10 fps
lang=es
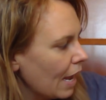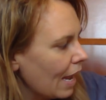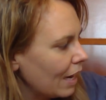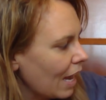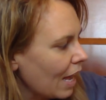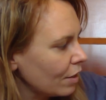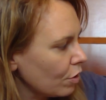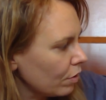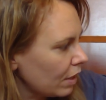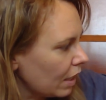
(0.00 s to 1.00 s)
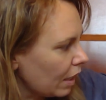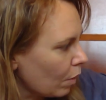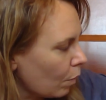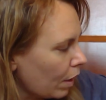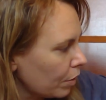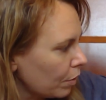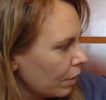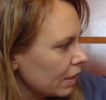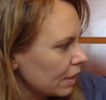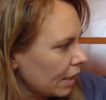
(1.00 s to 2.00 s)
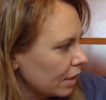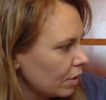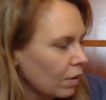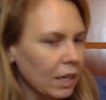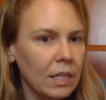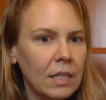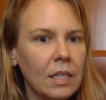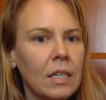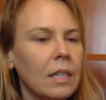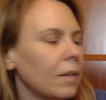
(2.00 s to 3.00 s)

El año tiene cuatro estaciones.